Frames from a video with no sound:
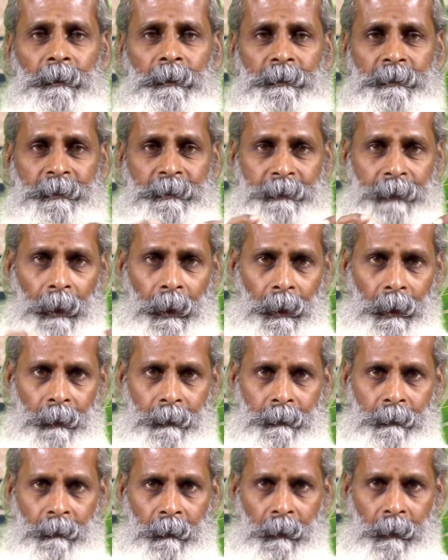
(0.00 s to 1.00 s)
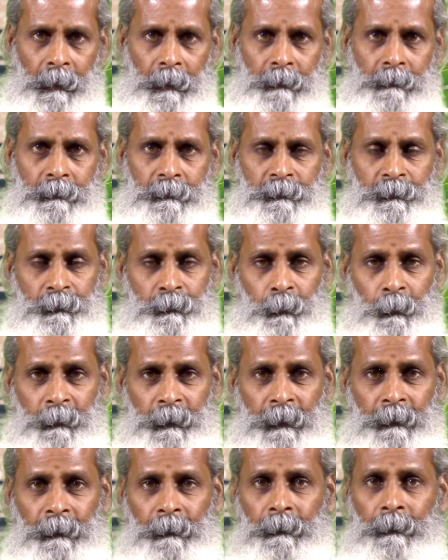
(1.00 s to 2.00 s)
ஸ்டாக் ஹார்ன்
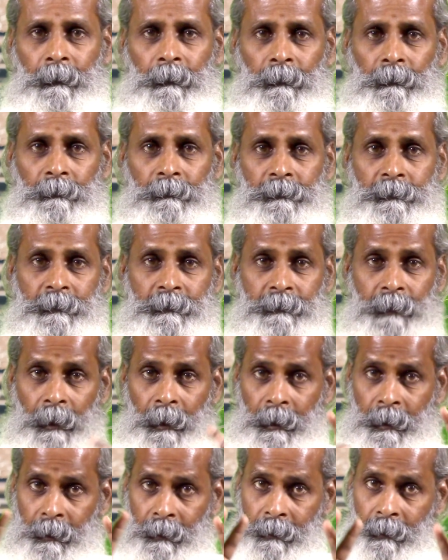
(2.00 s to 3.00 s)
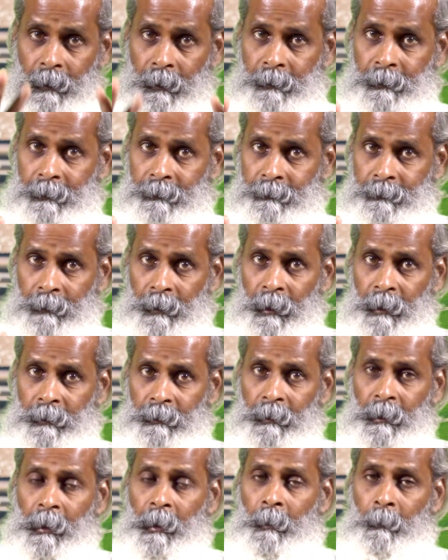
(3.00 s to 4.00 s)
ஸ்டோன் என்று இருக்கிறது ஸ்டாக் ஹார்ன் என்றால்
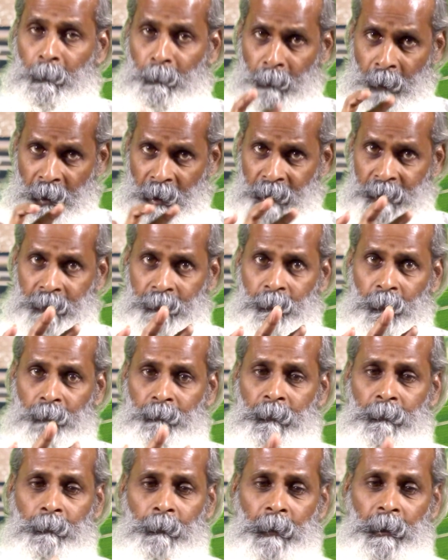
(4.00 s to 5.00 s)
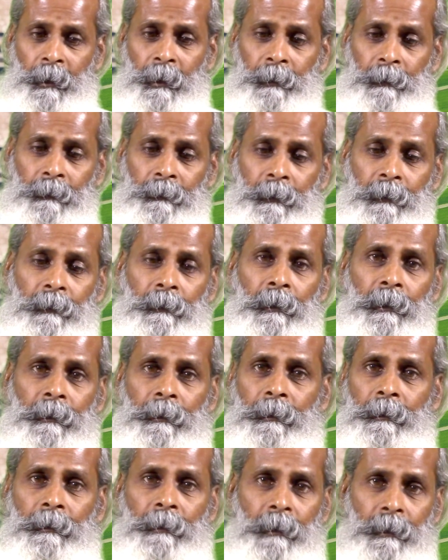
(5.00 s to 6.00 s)
மான் கொம்பு போல அதற்கு கிளை
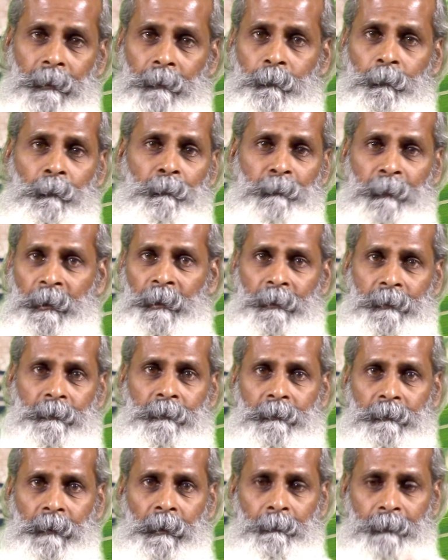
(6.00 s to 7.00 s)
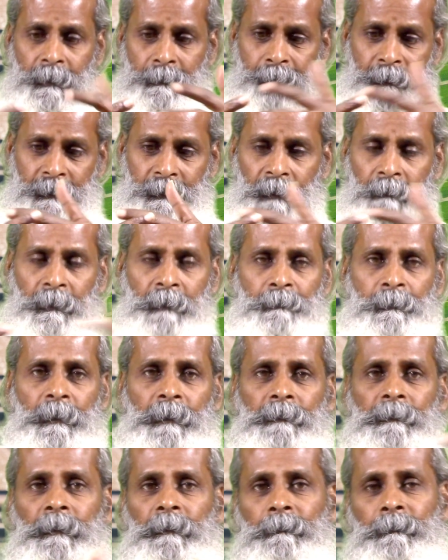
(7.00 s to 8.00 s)
கிளையாக கொம்புகள் இருக்கும் அப்படிப்பட்ட
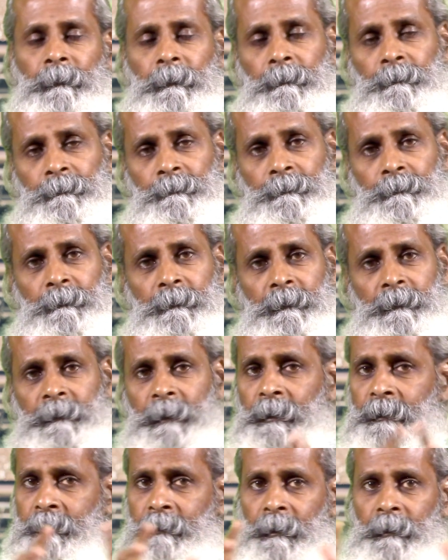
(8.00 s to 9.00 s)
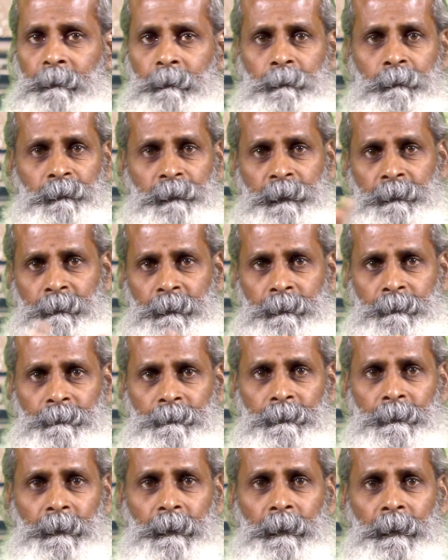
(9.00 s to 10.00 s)
அமைப்பிலிருந்து வரும் நன்றாக குத்திவிடும்
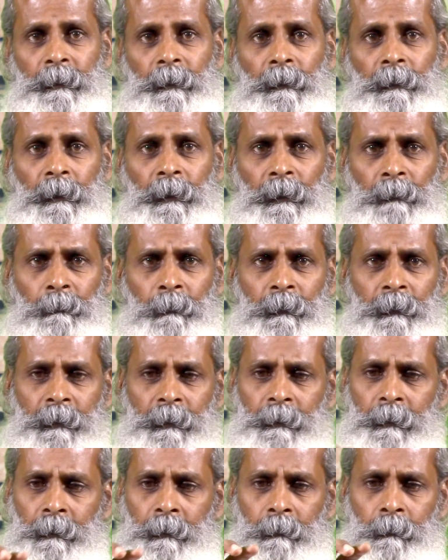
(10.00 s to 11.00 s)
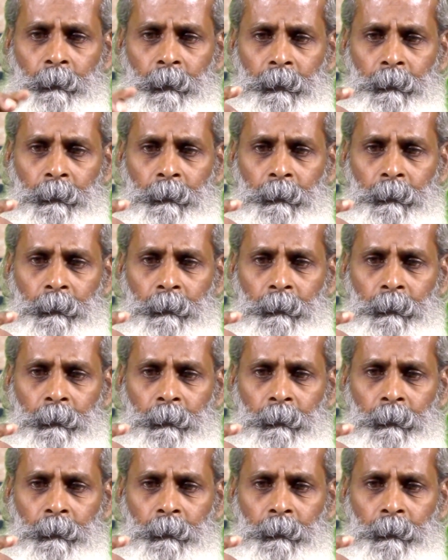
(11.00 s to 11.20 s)
இன்னும் ஒன்று ஒரு